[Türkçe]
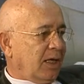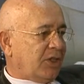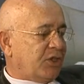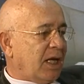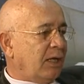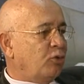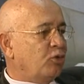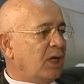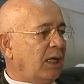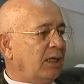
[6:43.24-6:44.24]
içsel
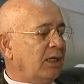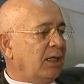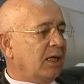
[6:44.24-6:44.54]
güzelliğini